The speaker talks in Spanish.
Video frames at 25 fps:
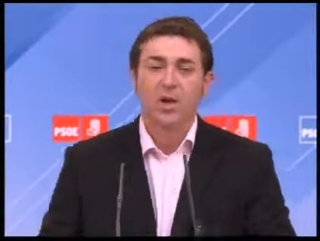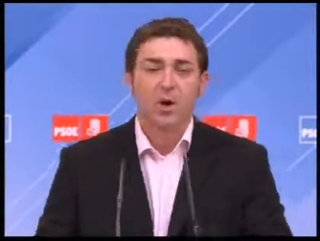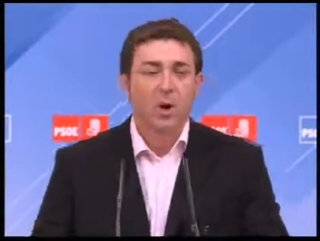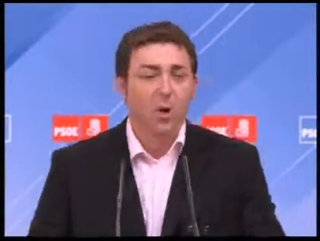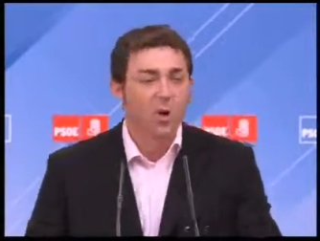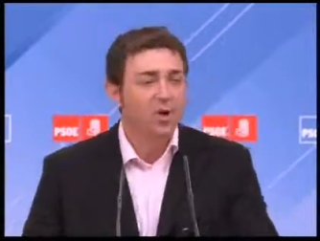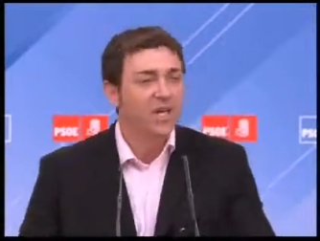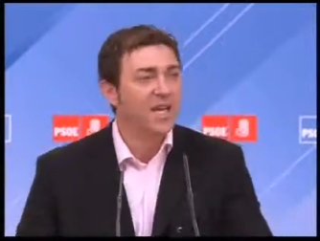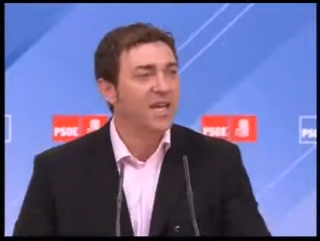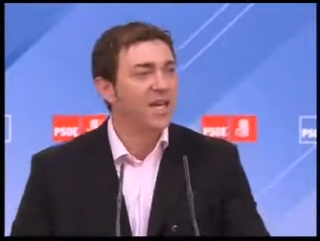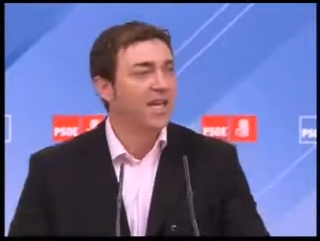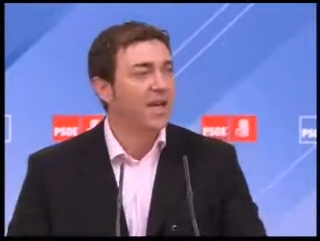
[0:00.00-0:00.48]

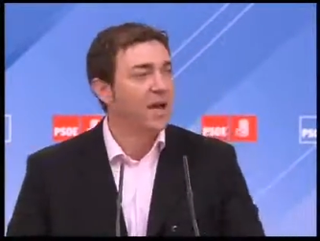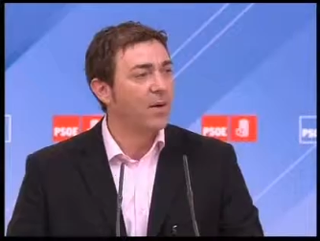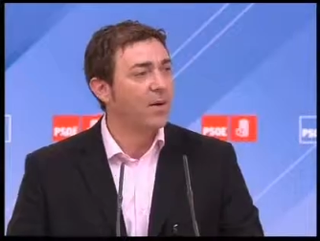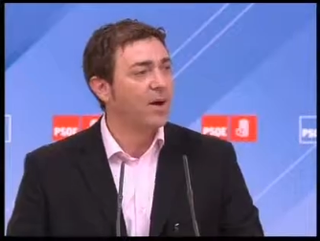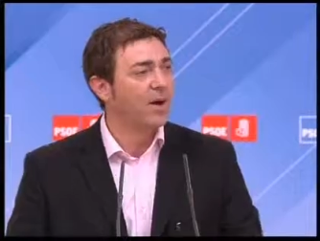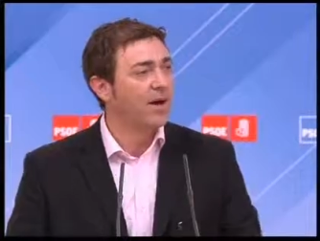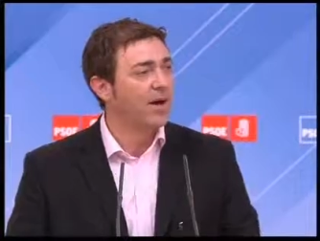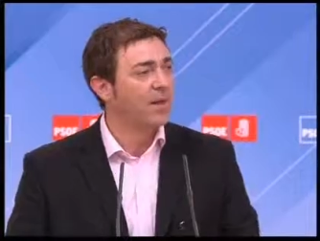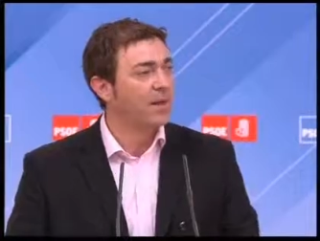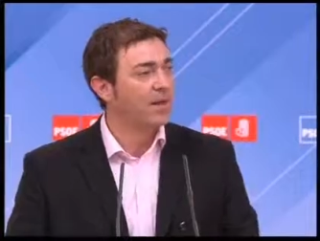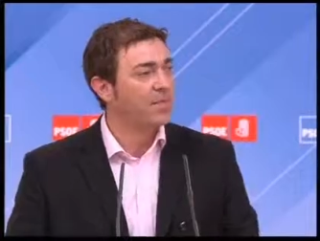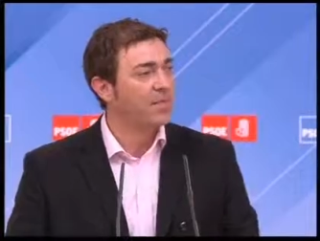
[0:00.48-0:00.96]
Hoy en
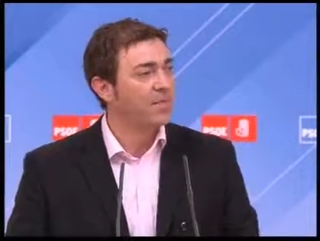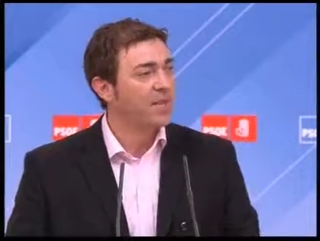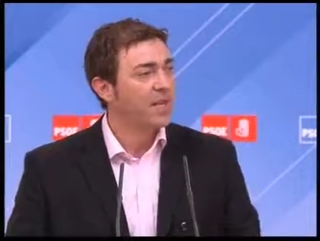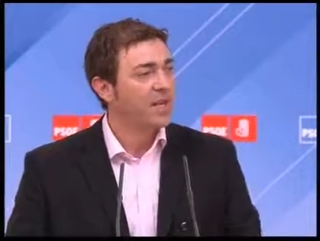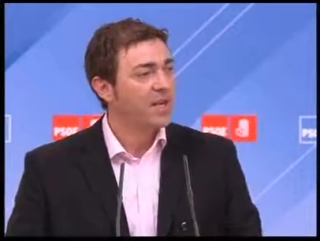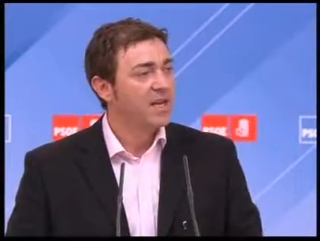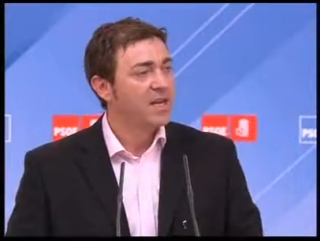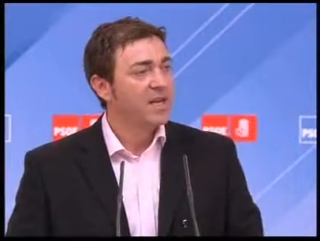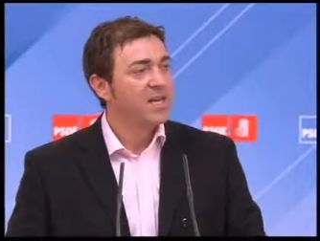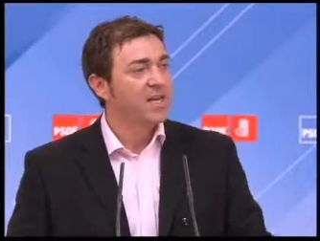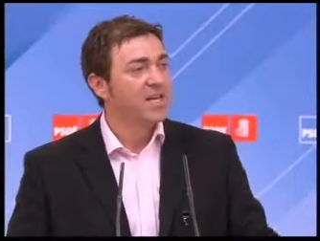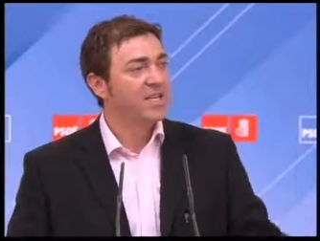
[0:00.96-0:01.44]

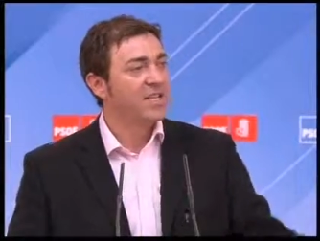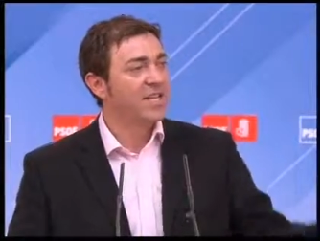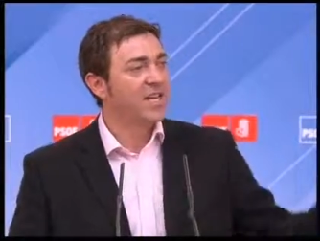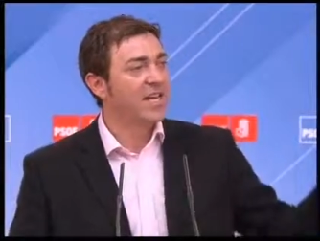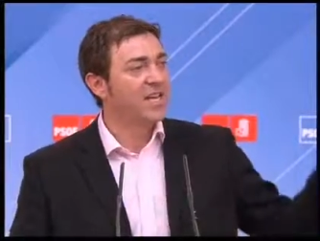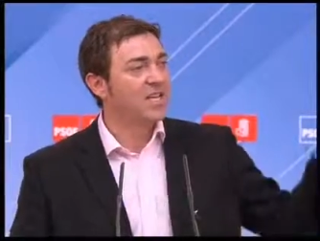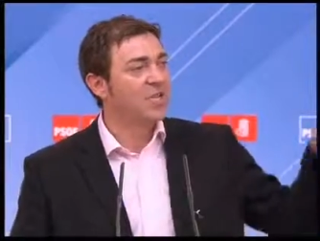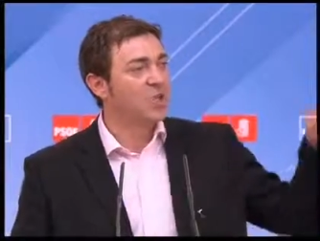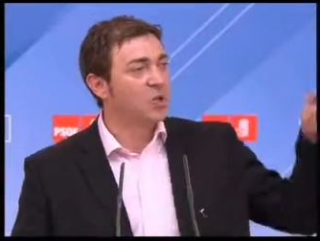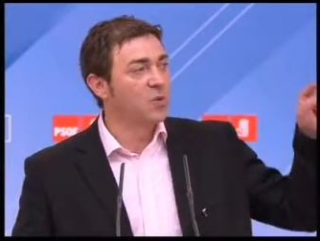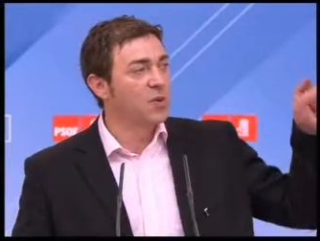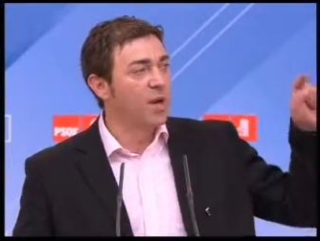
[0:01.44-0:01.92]
Navarra se
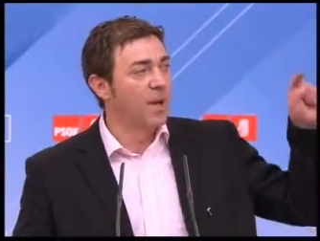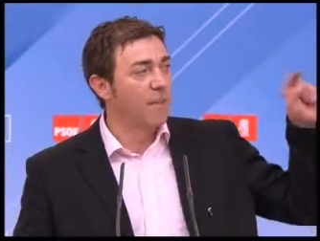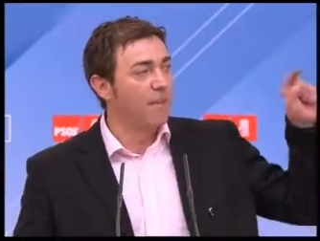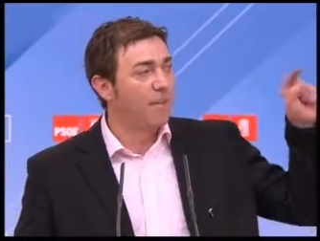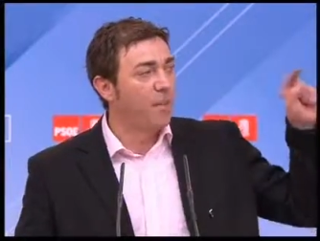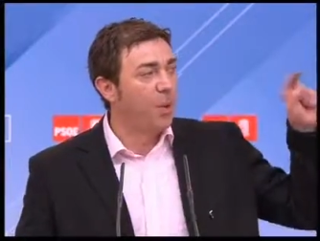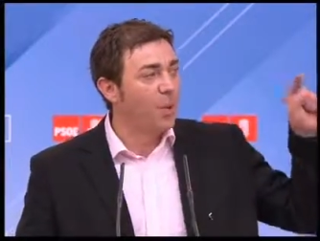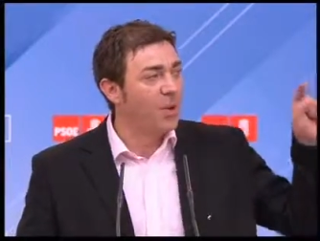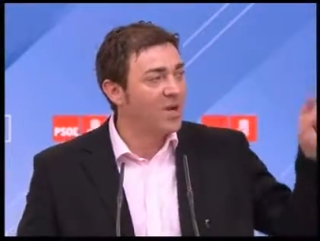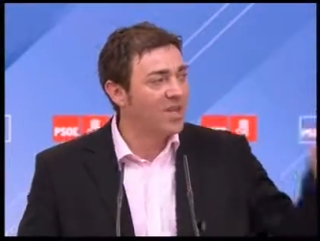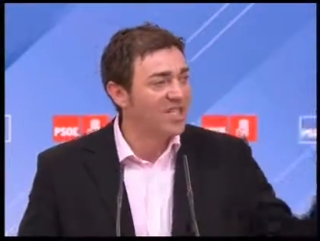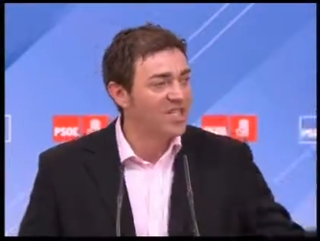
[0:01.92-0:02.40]
ha hecho una
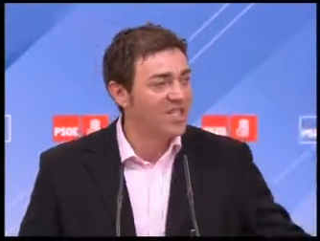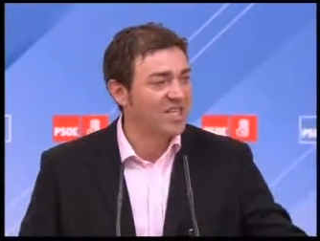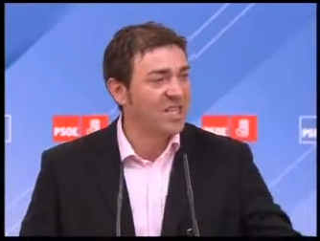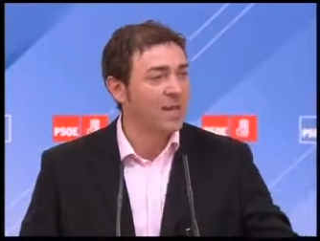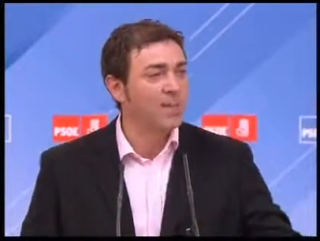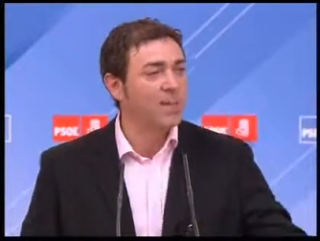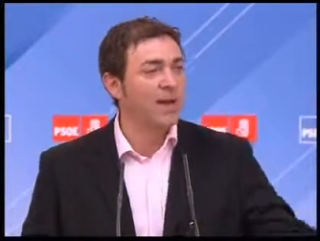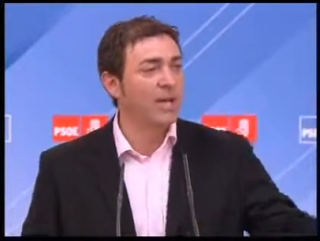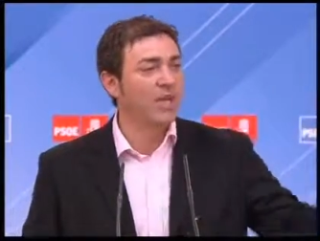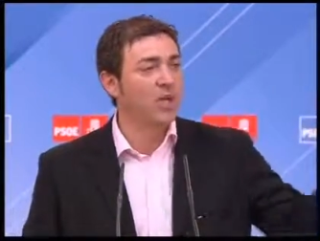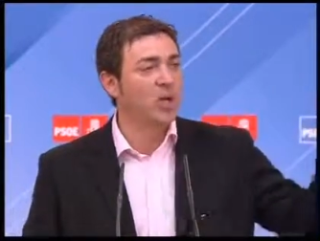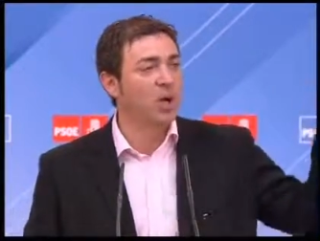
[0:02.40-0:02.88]

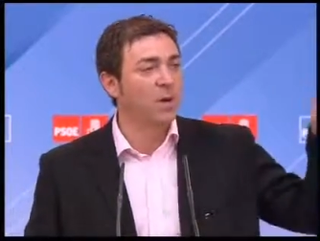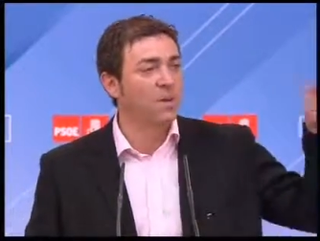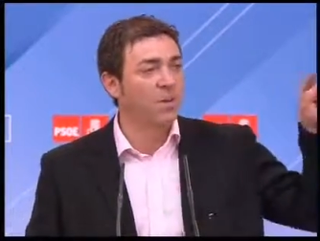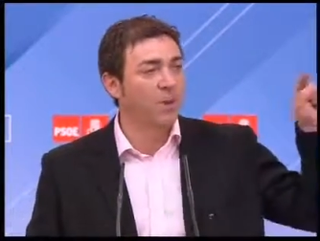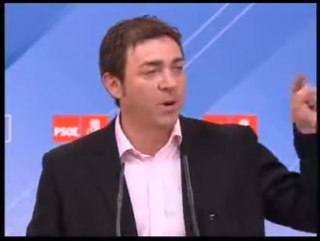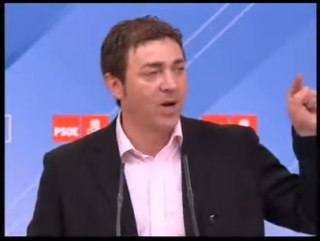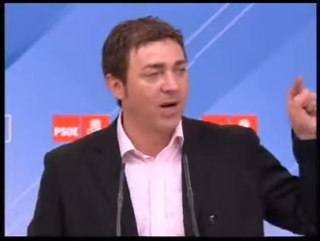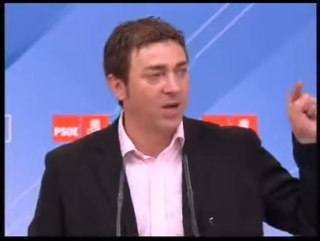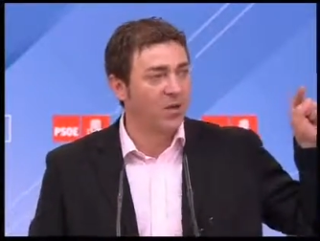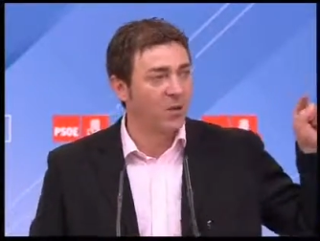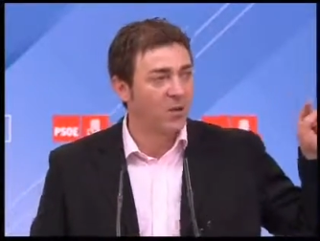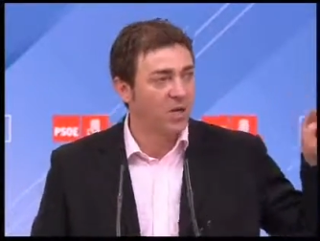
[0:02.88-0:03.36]
apuesta mayor
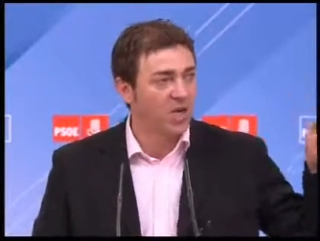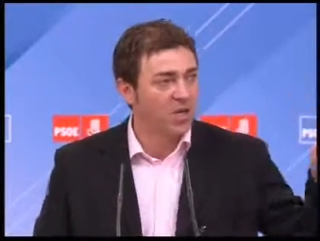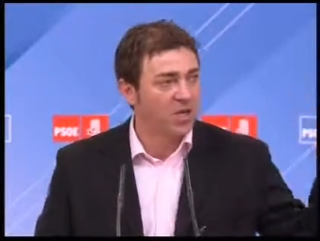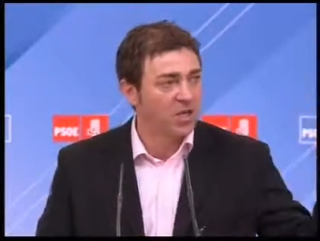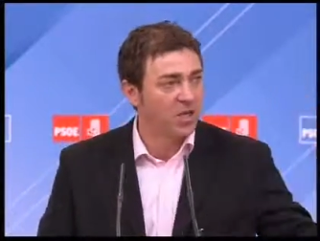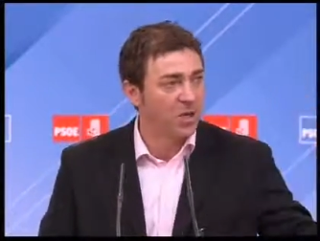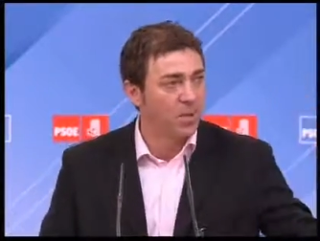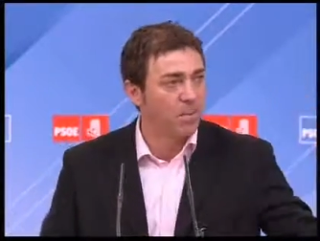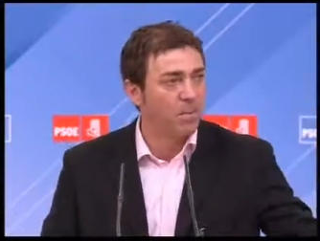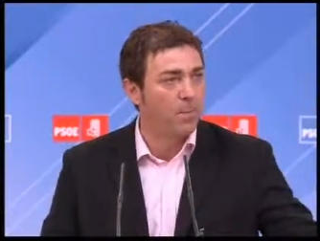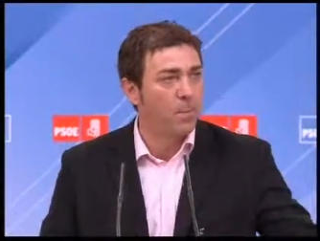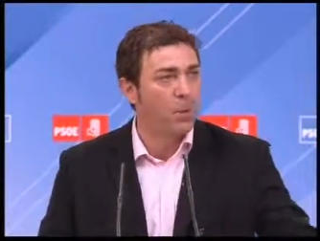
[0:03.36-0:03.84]
por la
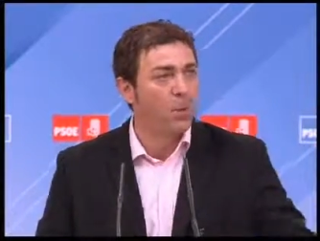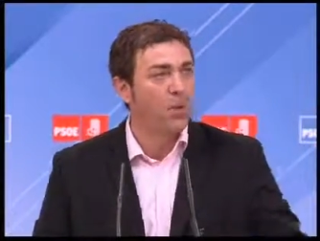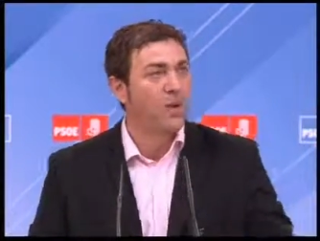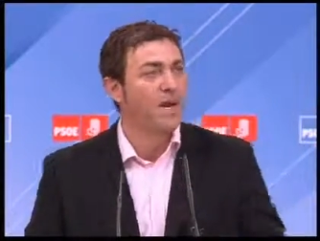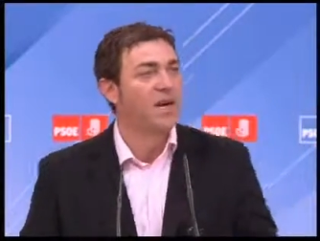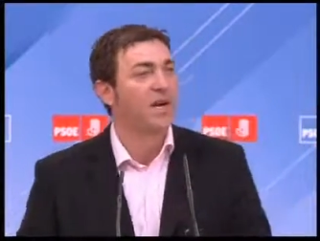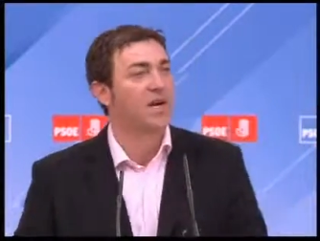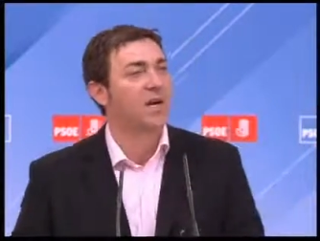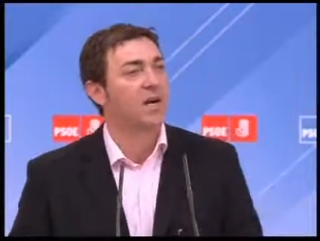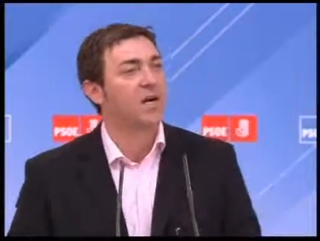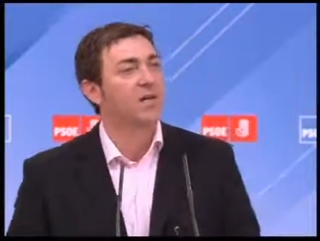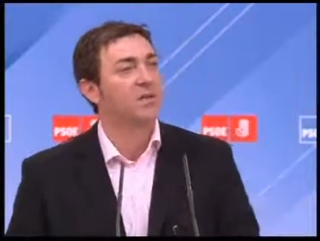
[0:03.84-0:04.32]
educación
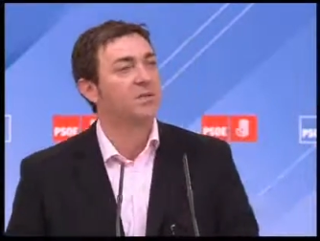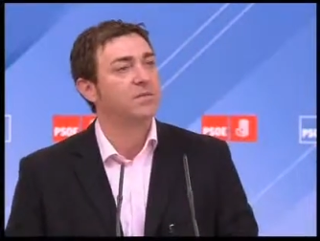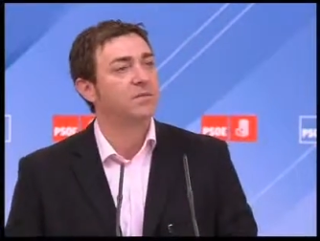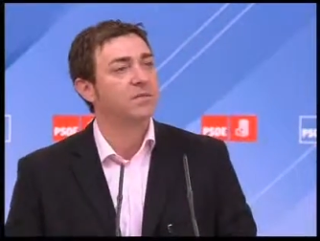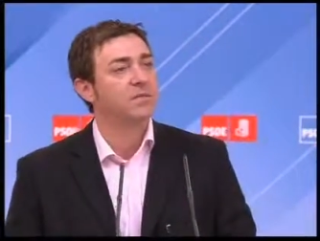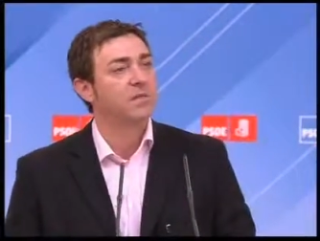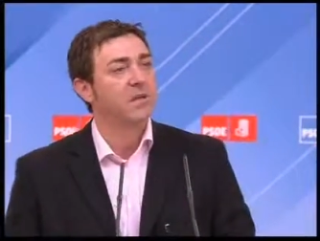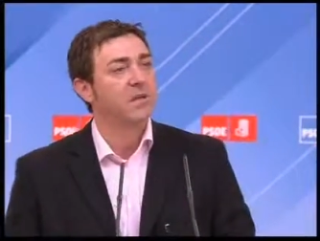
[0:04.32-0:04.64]
pública